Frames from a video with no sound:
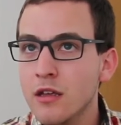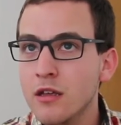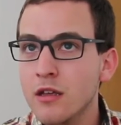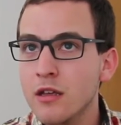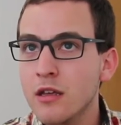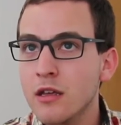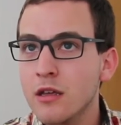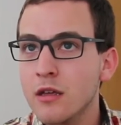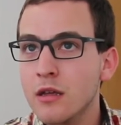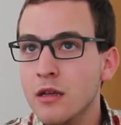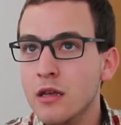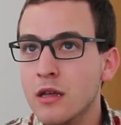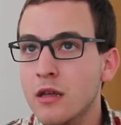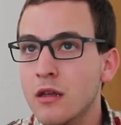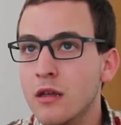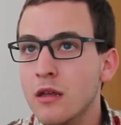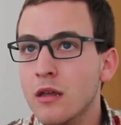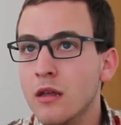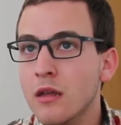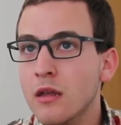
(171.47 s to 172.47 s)
eh,
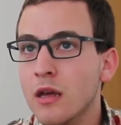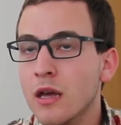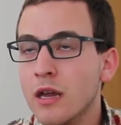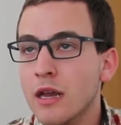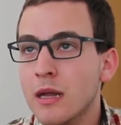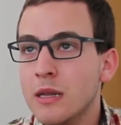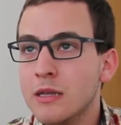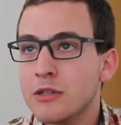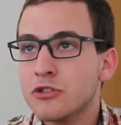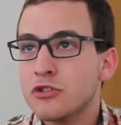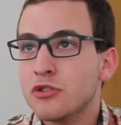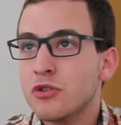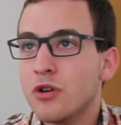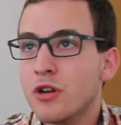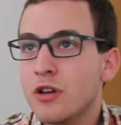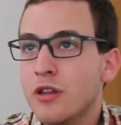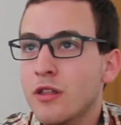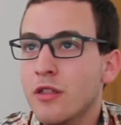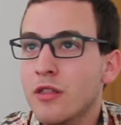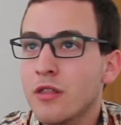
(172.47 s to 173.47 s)
que aquela
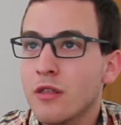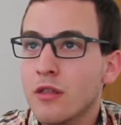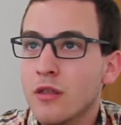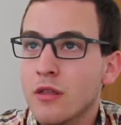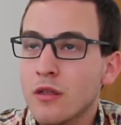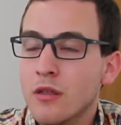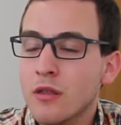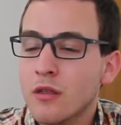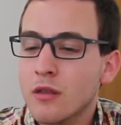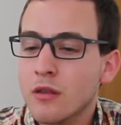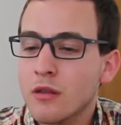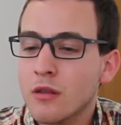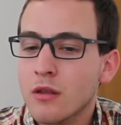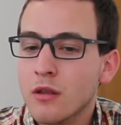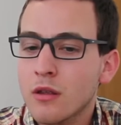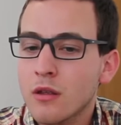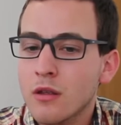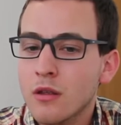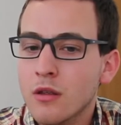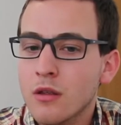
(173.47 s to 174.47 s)
história de
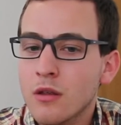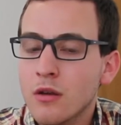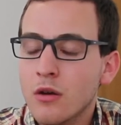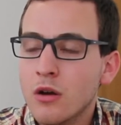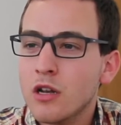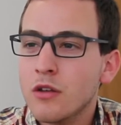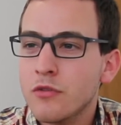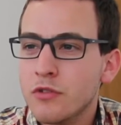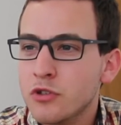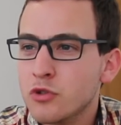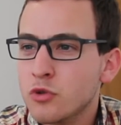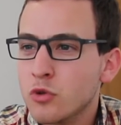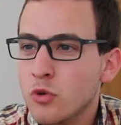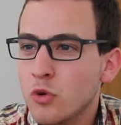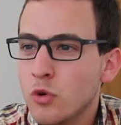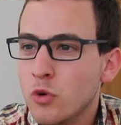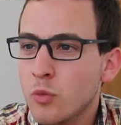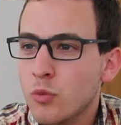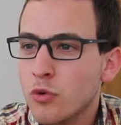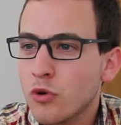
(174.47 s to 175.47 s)
olha,
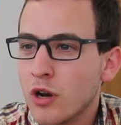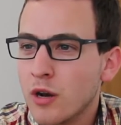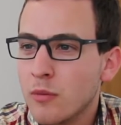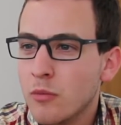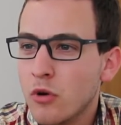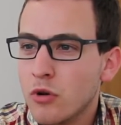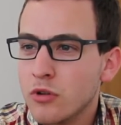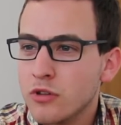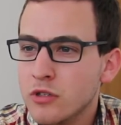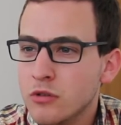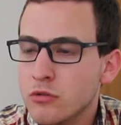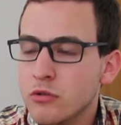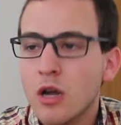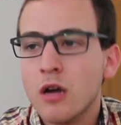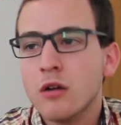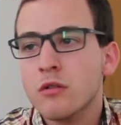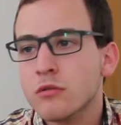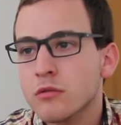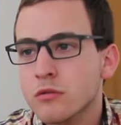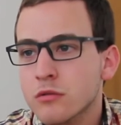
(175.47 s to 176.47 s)
visto o programa ontem, eu
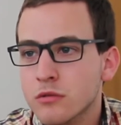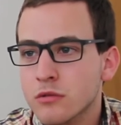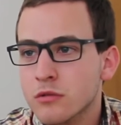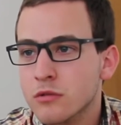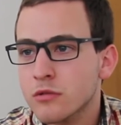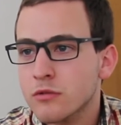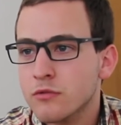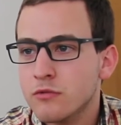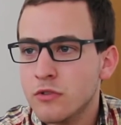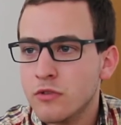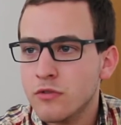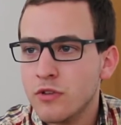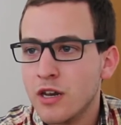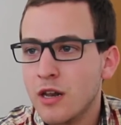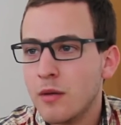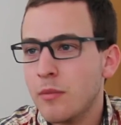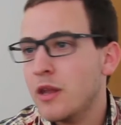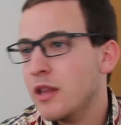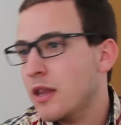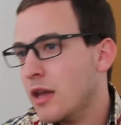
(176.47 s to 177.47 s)
não, eh, vou ver
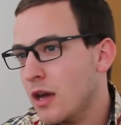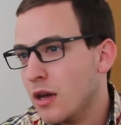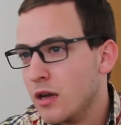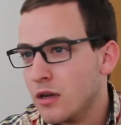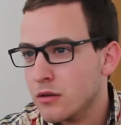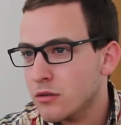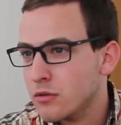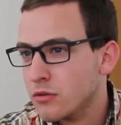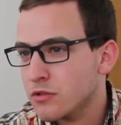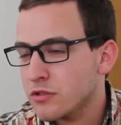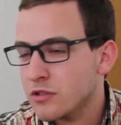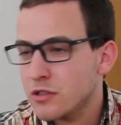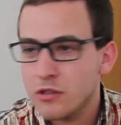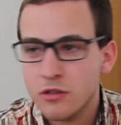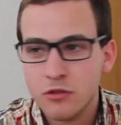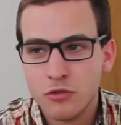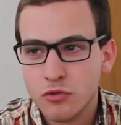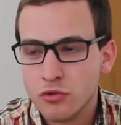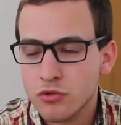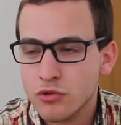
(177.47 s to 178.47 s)
amanhã, assim,
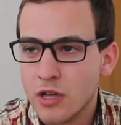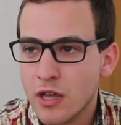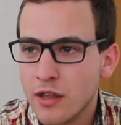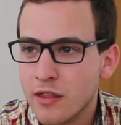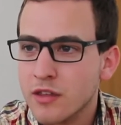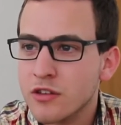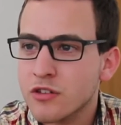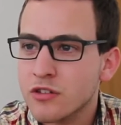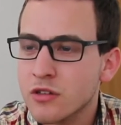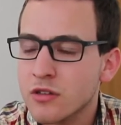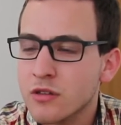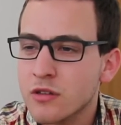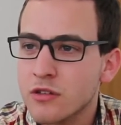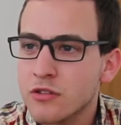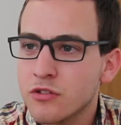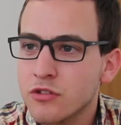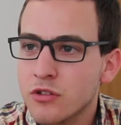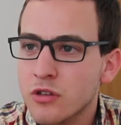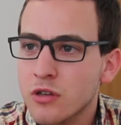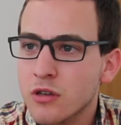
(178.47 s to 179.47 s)
isso já deixa de
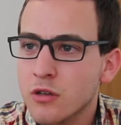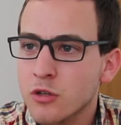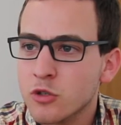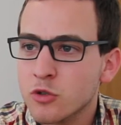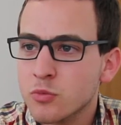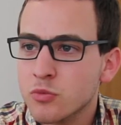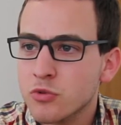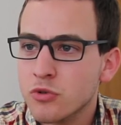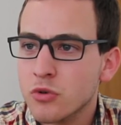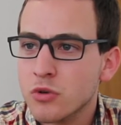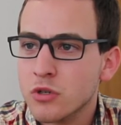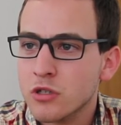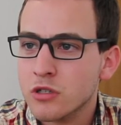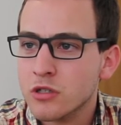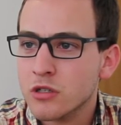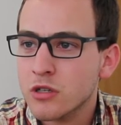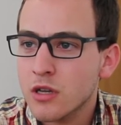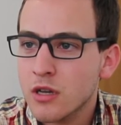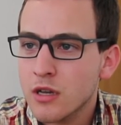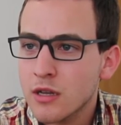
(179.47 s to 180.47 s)
existir e as
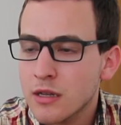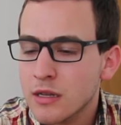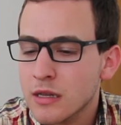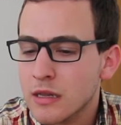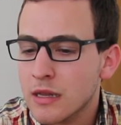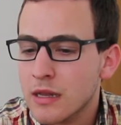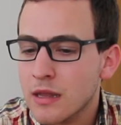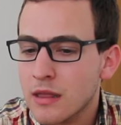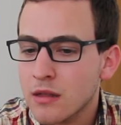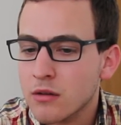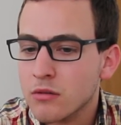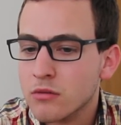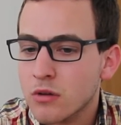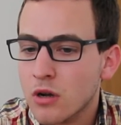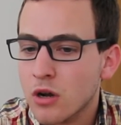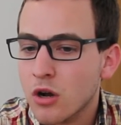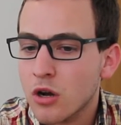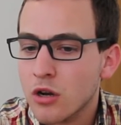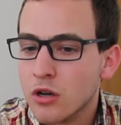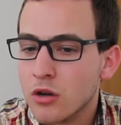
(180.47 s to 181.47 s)
pessoas lidam
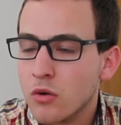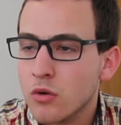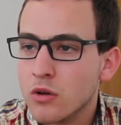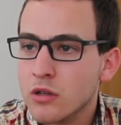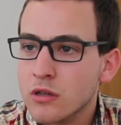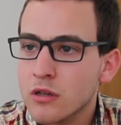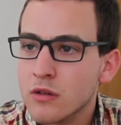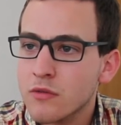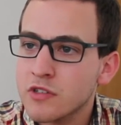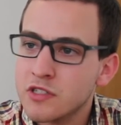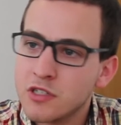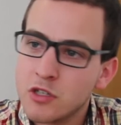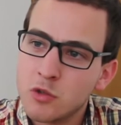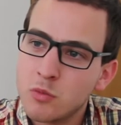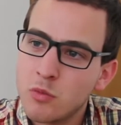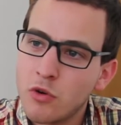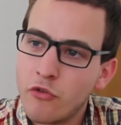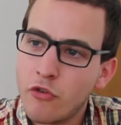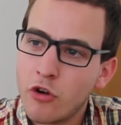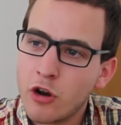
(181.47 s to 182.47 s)
agora com a televisão
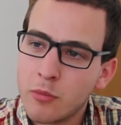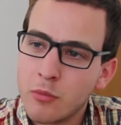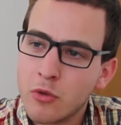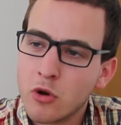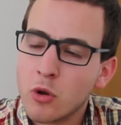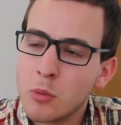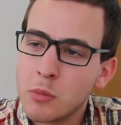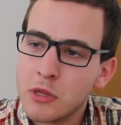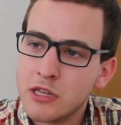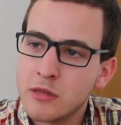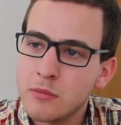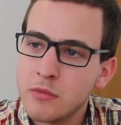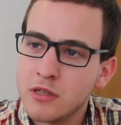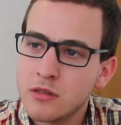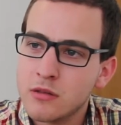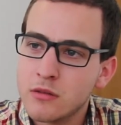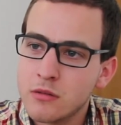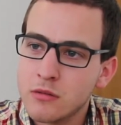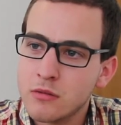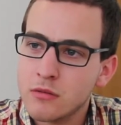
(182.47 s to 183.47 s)
de uma forma
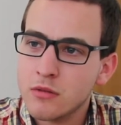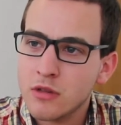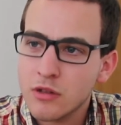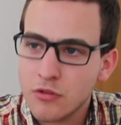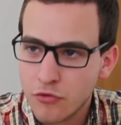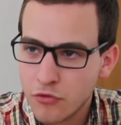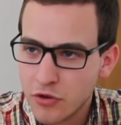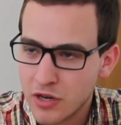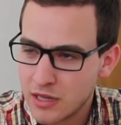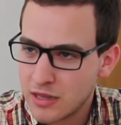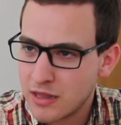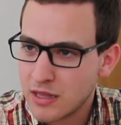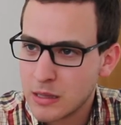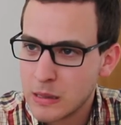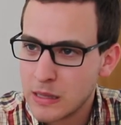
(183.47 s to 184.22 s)
completamente diferente da